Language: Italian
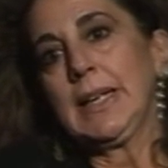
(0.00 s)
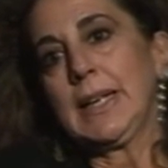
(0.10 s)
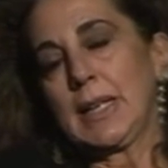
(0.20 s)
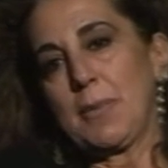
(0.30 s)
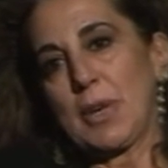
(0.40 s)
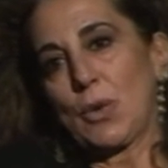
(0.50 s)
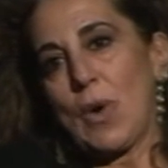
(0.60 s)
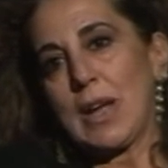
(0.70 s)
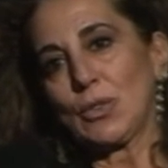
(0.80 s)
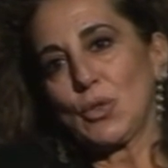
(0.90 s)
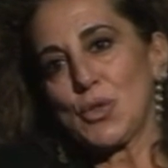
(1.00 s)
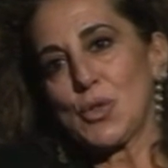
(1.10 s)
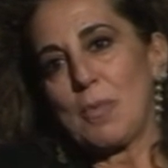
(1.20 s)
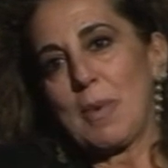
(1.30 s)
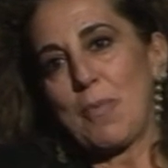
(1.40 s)
che per quanto
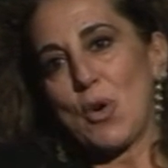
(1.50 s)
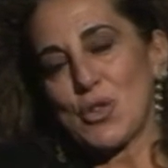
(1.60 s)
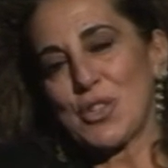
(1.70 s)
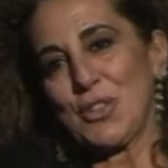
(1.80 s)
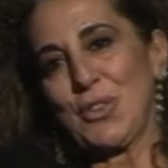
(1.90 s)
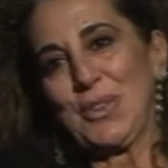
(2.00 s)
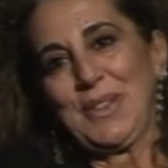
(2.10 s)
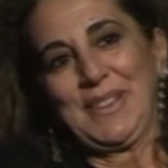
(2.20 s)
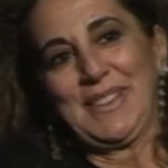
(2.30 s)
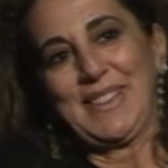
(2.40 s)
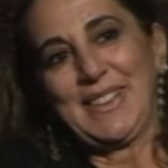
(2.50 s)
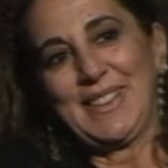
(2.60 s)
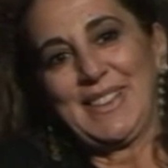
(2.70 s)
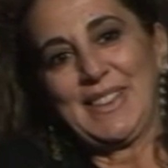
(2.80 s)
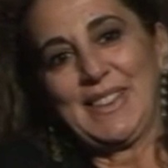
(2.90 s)
insomma, possano
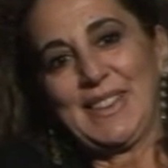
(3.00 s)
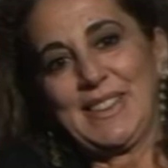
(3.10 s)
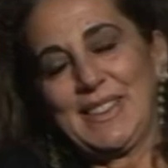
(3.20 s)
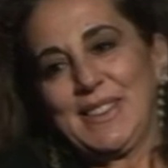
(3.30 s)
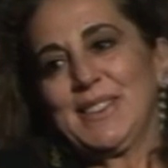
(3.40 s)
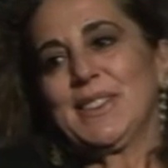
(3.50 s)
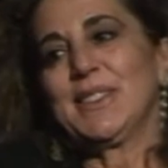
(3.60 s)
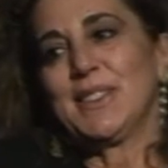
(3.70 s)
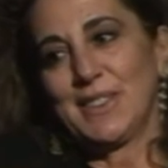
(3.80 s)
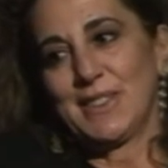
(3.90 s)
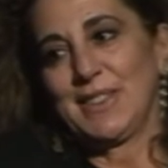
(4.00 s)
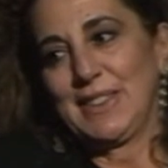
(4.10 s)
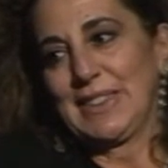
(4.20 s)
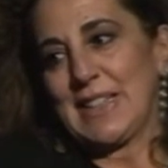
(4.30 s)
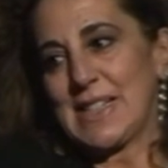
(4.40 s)
eh,
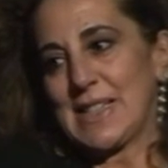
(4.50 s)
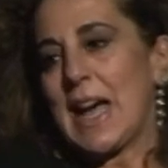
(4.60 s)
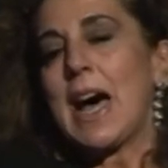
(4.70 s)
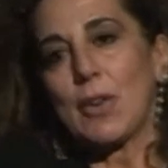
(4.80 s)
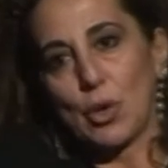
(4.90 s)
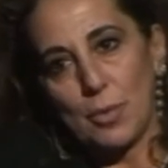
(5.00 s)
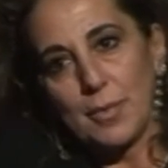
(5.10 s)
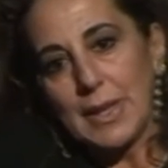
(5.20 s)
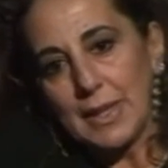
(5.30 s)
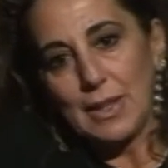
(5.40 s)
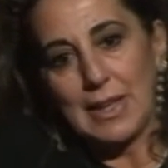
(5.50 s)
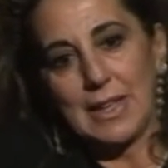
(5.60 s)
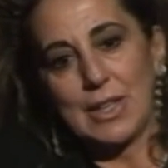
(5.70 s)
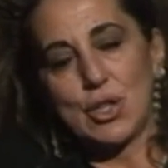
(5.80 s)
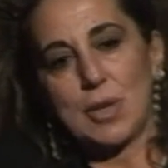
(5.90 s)
intestare come la
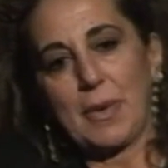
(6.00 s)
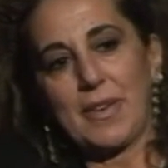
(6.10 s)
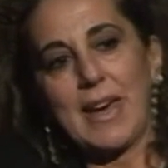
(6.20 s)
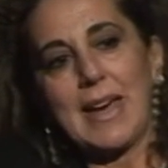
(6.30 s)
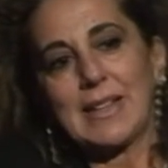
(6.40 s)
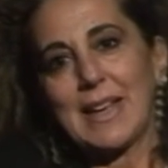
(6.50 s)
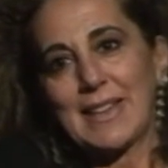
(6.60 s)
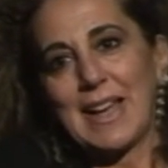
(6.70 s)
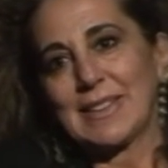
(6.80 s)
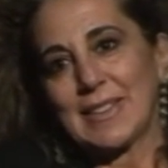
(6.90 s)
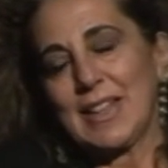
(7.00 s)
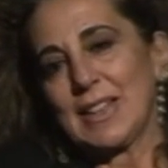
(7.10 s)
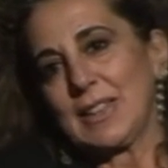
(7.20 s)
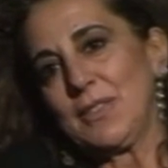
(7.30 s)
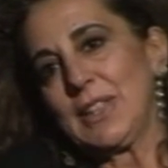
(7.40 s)
legge prevede ad altri le
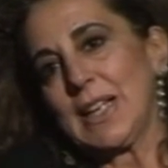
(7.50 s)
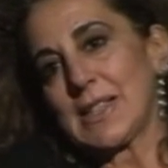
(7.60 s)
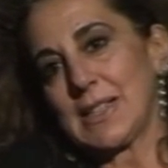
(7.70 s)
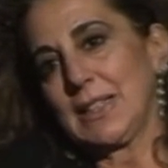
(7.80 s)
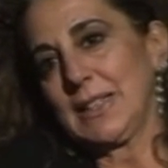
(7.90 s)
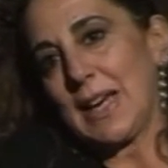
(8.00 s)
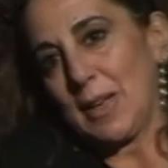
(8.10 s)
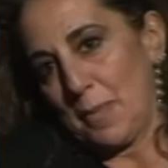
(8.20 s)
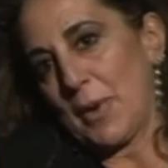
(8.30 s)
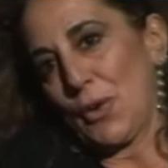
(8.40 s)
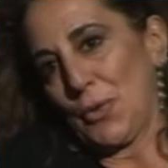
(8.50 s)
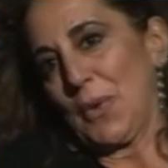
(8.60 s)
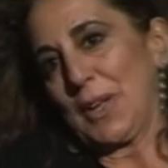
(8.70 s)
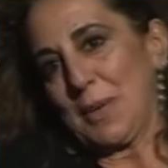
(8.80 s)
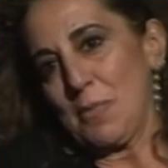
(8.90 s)
attività sanitarie, però in
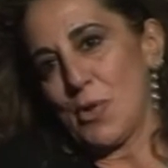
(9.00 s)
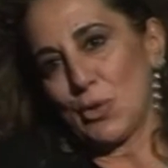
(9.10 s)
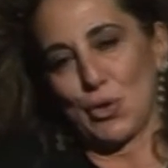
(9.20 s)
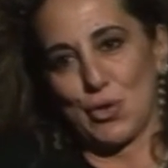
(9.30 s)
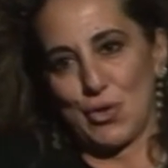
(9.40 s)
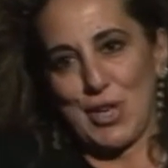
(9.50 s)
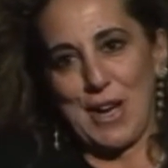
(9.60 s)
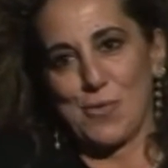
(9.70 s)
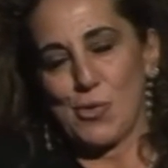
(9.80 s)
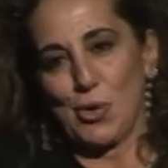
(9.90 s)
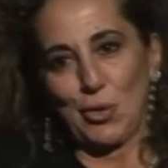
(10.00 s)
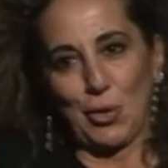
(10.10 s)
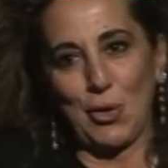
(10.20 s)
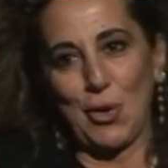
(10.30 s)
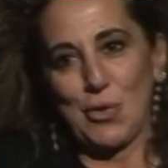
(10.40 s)
qualche modo c'è un
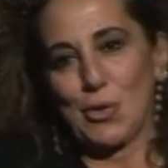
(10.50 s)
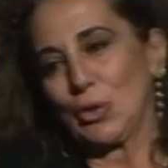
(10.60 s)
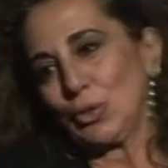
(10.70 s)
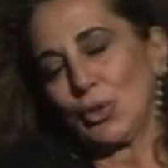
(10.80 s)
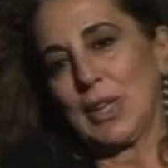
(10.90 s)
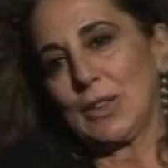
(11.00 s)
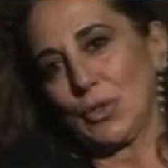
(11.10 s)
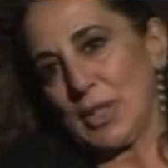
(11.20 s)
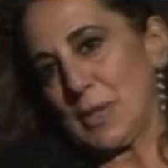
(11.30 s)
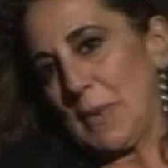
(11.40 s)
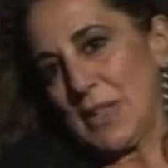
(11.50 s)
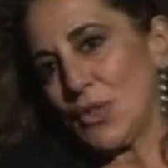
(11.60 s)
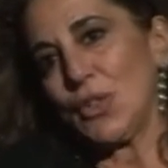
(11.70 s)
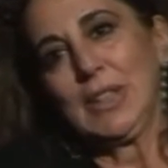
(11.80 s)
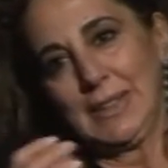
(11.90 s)
controllore e un controllato che
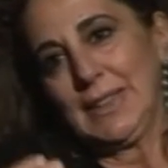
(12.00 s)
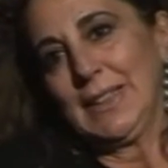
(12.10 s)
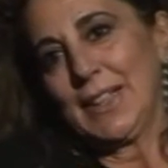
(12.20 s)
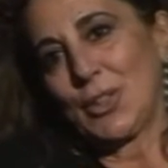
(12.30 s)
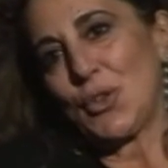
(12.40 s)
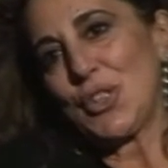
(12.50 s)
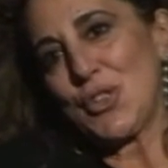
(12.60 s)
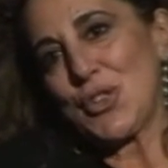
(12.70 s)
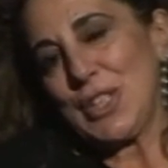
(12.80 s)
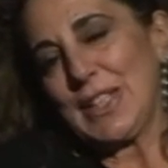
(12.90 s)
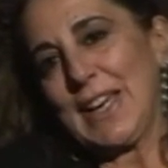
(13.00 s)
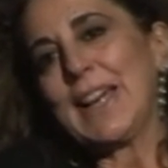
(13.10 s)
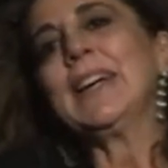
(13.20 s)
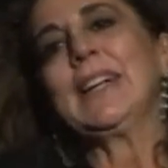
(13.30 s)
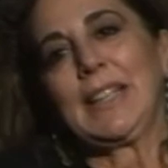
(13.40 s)
spesso eh,
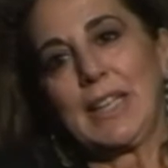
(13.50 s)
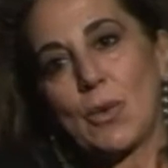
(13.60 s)
coincide, coincide.